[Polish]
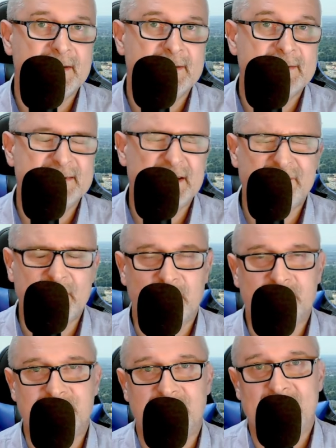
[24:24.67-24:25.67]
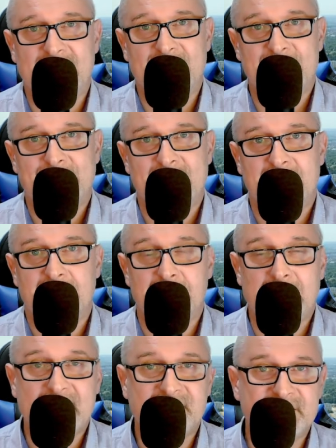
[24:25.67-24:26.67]
Stefan Okrzeja,
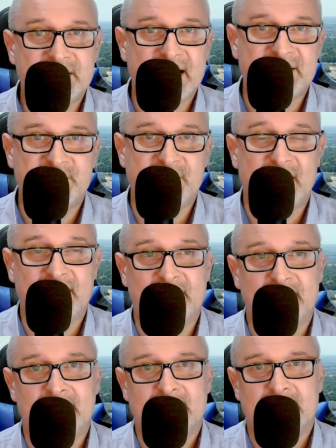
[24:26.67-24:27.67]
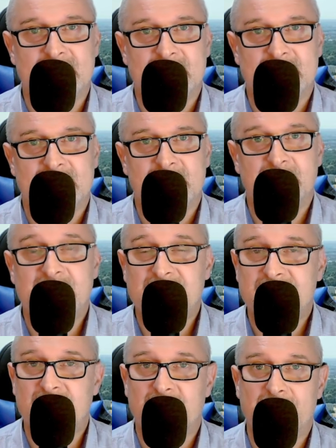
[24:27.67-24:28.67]
Marcin Kasprzak, byli
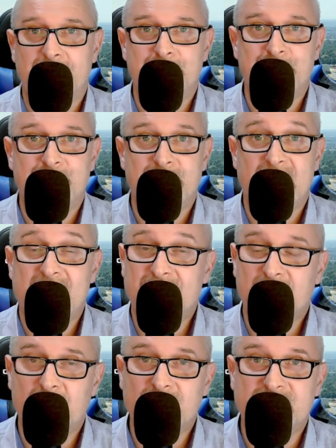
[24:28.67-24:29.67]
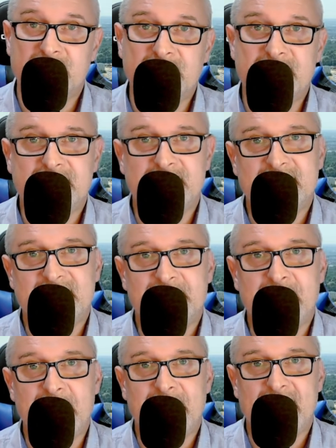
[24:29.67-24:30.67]
to mm, rewolucjoniści z
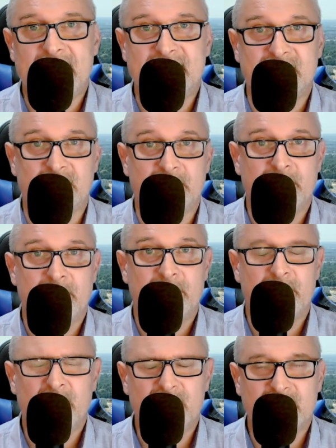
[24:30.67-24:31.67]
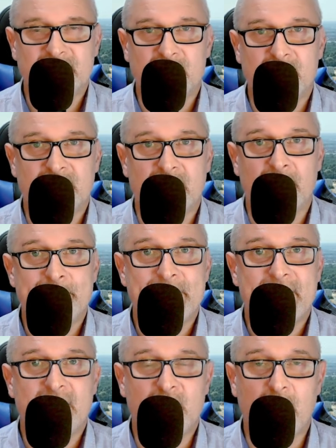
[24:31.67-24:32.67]
PPS-u. Mówiąc krótko,
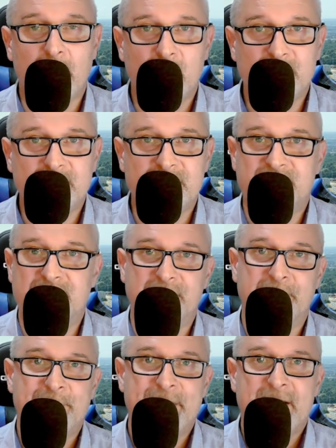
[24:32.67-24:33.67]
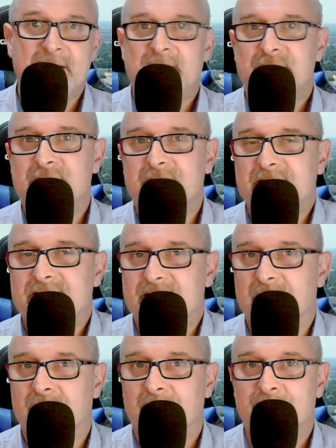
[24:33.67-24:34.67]
komuniści. Czyli co?